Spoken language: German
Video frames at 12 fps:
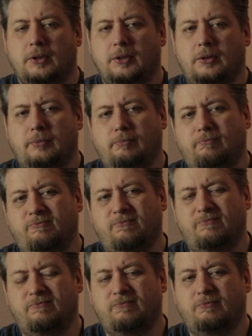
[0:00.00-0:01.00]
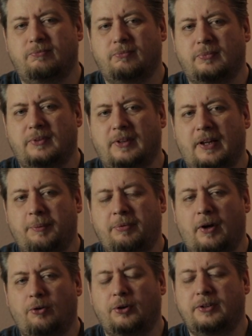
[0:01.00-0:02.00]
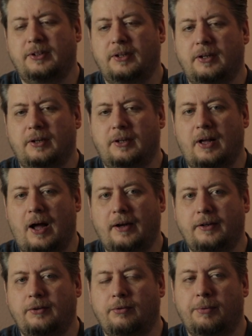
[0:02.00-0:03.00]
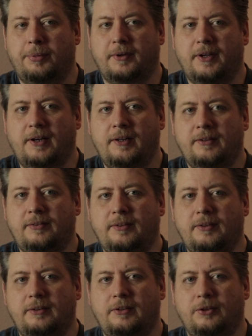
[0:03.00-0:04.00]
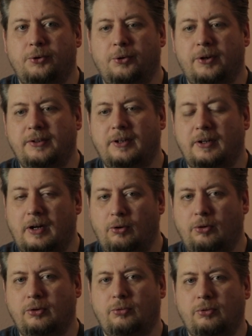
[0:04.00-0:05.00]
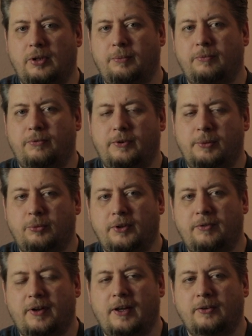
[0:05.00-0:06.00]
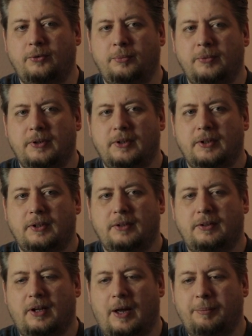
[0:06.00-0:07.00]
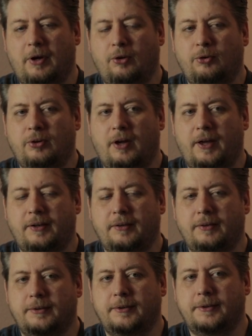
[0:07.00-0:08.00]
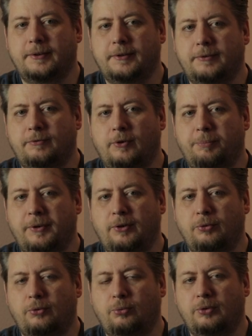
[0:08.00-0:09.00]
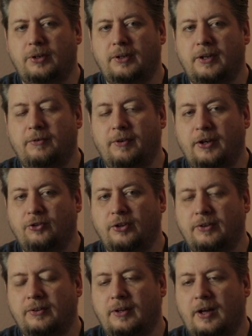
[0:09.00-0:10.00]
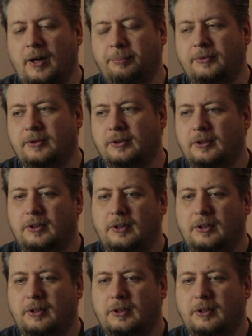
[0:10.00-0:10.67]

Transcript: Ähm, da gibt es ja auch noch die äh, Guardians of the Galaxy, die gehören ja auch zu dem Filmuniversum. Die haben ja auch noch keine äh, Verbindung zu den Avengers gehabt.